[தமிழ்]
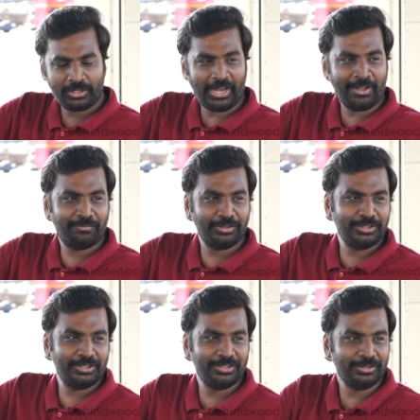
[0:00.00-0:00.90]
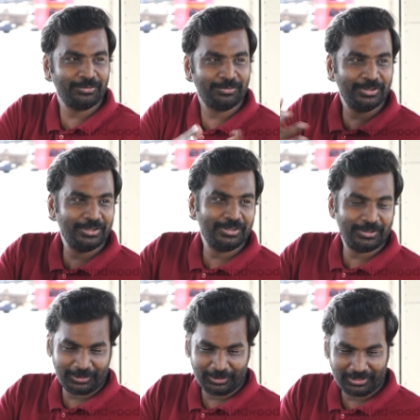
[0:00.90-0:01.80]
ஒரு கிராஃப் வந்து
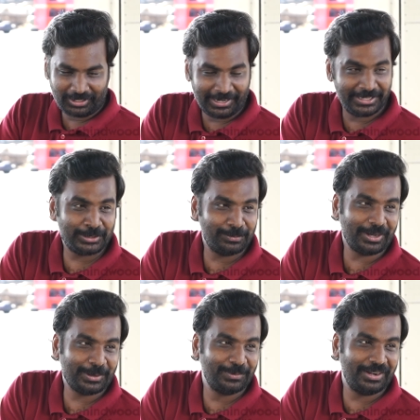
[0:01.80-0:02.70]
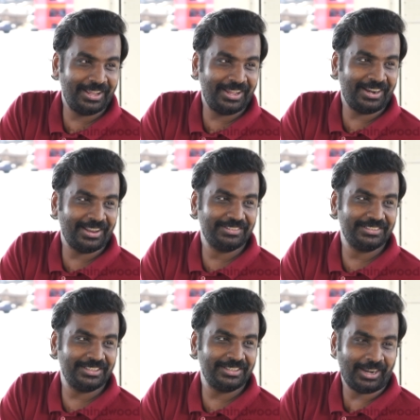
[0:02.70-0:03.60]
கணிச்சும் பார்க்க முடியல அல்லது
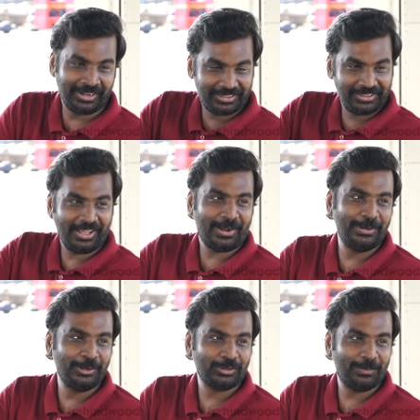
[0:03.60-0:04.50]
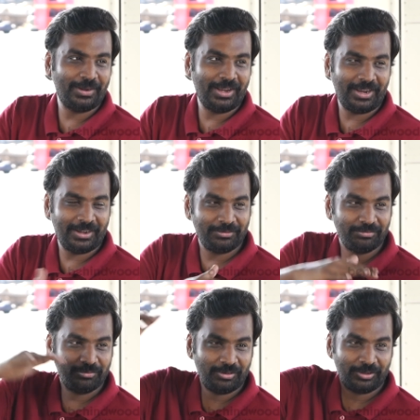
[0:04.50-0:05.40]
வந்து அடுத்து இதுதான் அப்படின்னு சொல்ல முடியல இல்லை
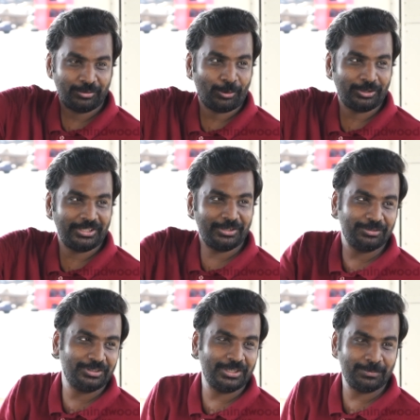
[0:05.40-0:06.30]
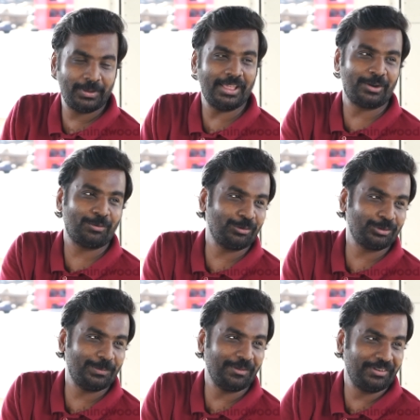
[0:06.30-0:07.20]
க்ரோத்தையும் வந்து இப்படி தான் இருக்கும்னு
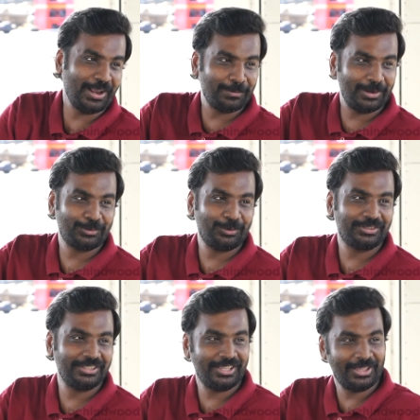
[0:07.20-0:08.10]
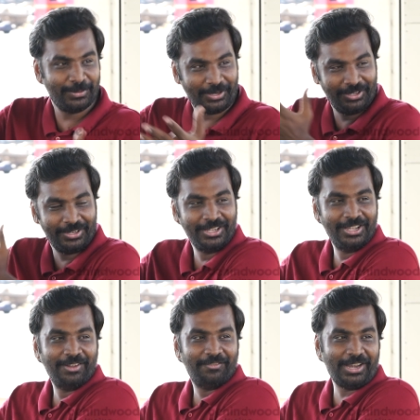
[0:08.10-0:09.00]
சொல்ல முடியல ஃபினாமினல் குரோத்து அது மாதிரி
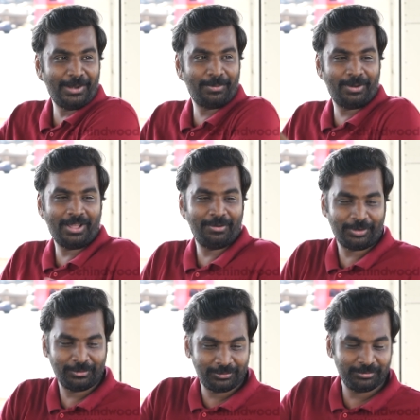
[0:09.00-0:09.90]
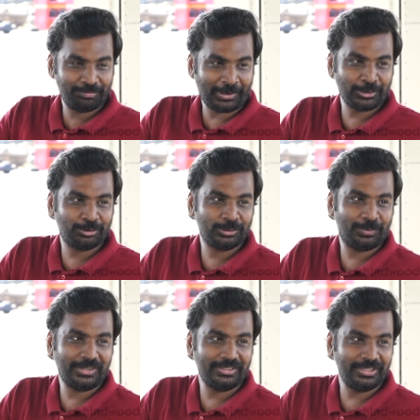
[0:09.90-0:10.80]
ஃபினாமினலாக ஒரு படம் சூஸ்
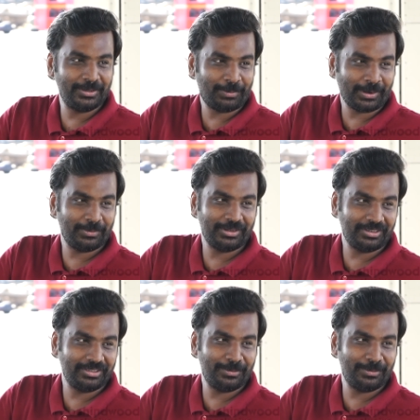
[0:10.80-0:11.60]
பண்ணுறது படம் பண்ணுறது